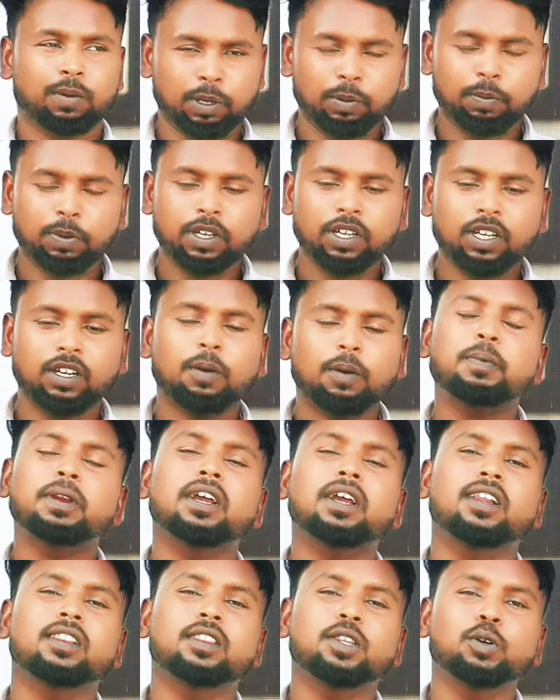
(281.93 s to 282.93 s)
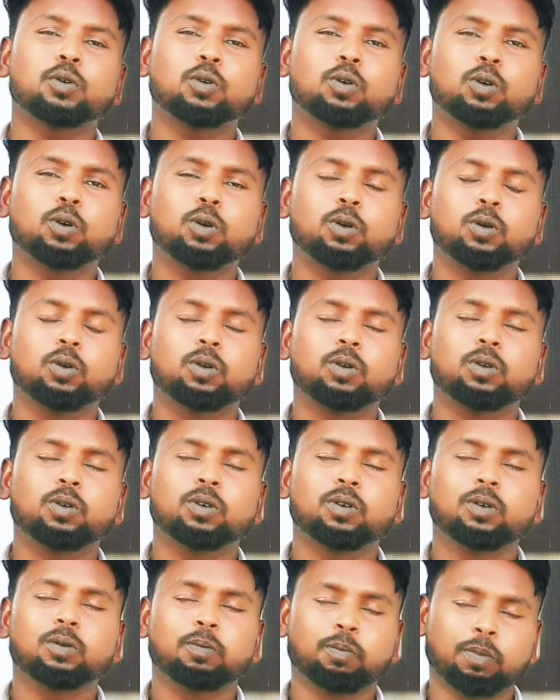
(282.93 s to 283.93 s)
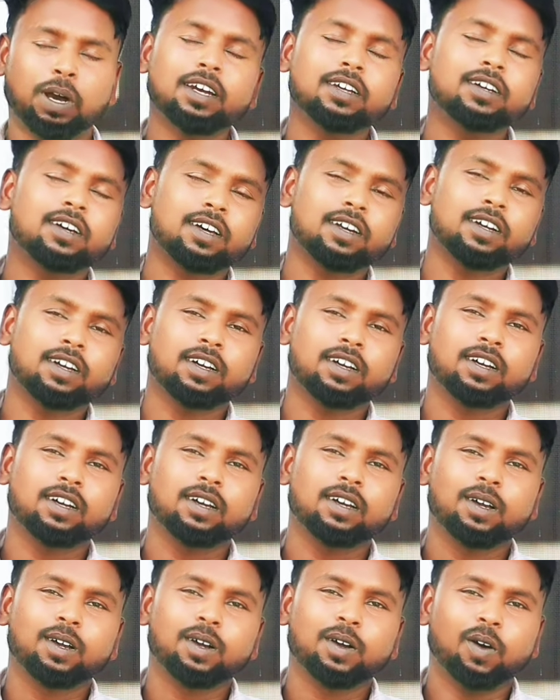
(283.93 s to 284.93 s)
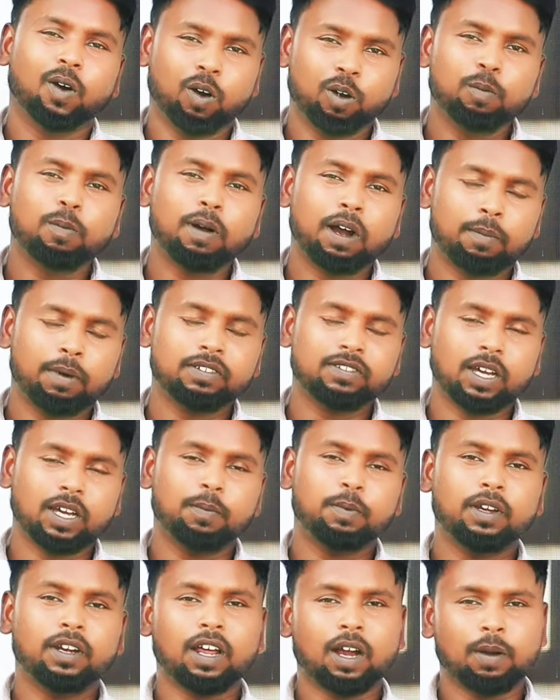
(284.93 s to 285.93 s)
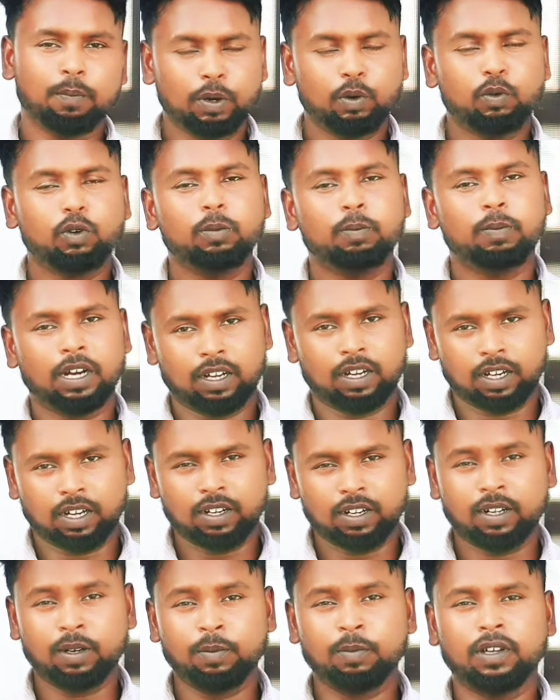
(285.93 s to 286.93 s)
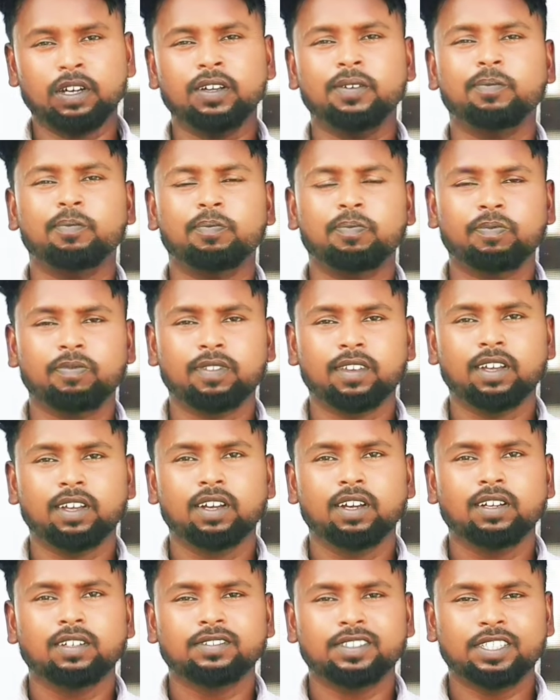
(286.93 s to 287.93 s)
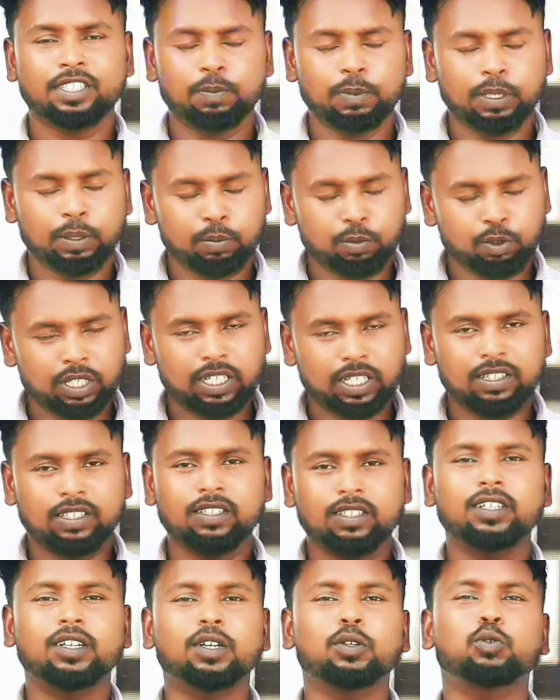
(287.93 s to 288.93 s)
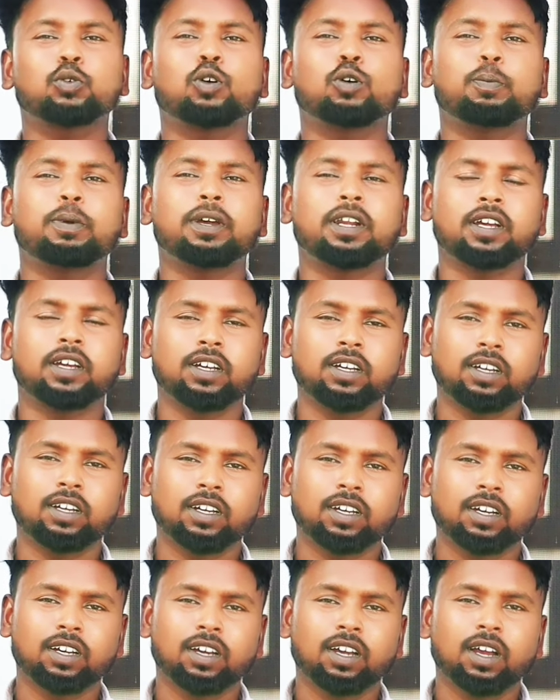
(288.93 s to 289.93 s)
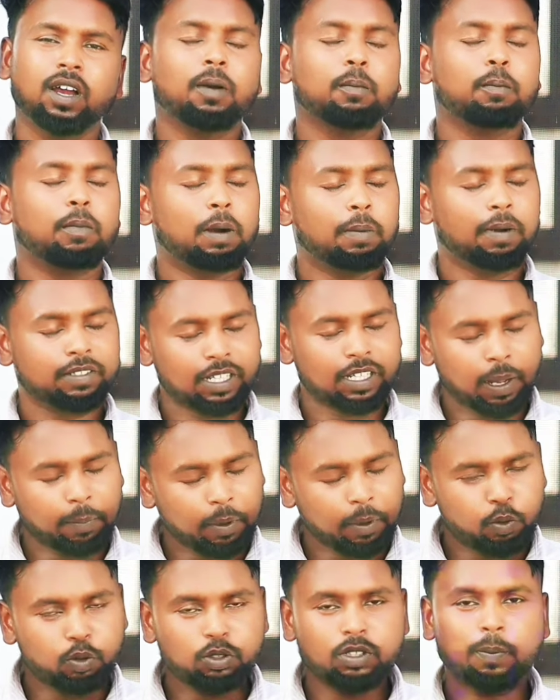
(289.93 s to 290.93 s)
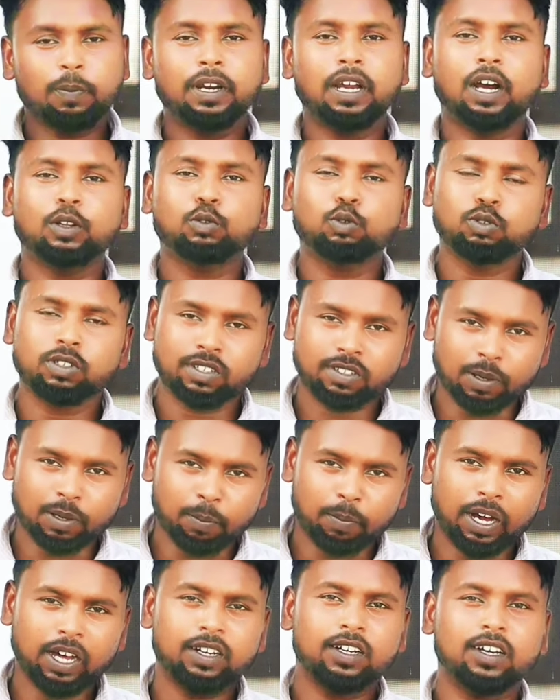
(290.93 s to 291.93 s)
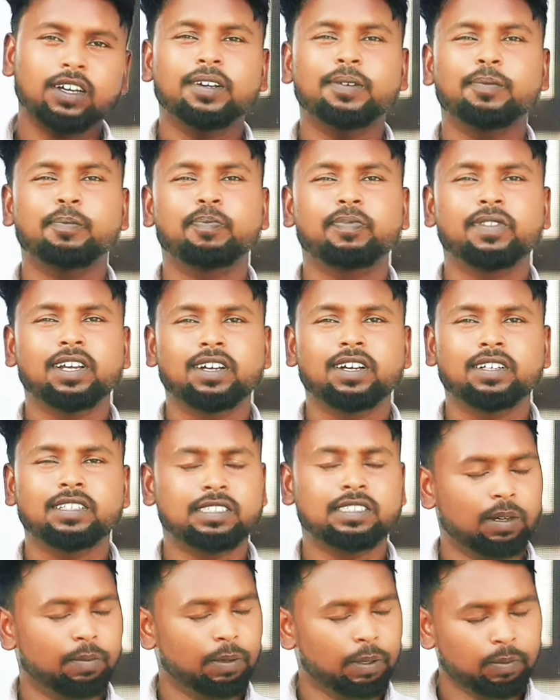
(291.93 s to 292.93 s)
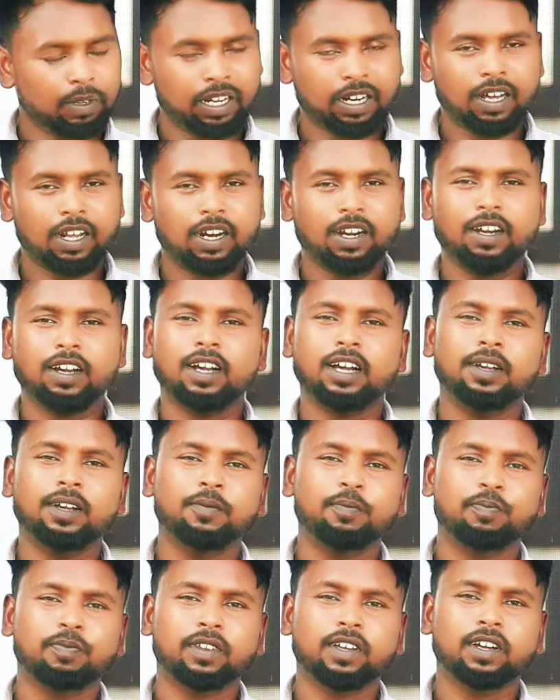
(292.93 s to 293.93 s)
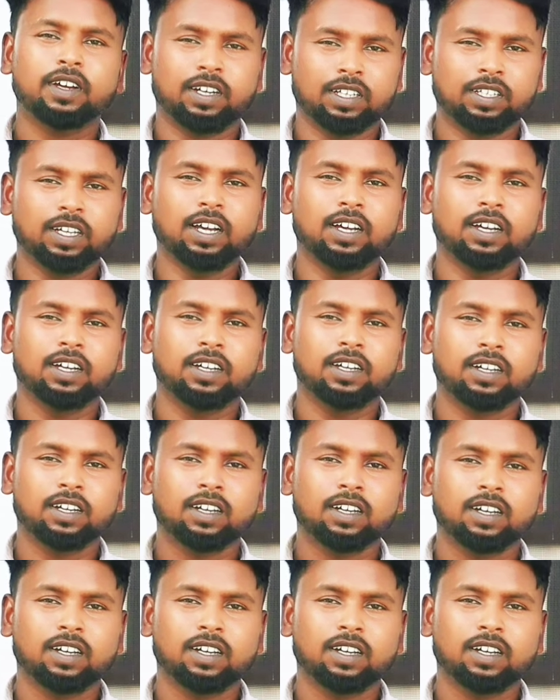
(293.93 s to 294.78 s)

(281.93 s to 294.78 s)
कि अभी भी अपनी गलती को मानकर और बाबा साहब के नाम पर कोई बड़ा कार्यक्रम करें जिसमें मुख्य अतिथि के तौर पर रहे बाबा साहब का खुद अपने हाथों से सम्मान करें जय भीम का नारा लगाए ठीक है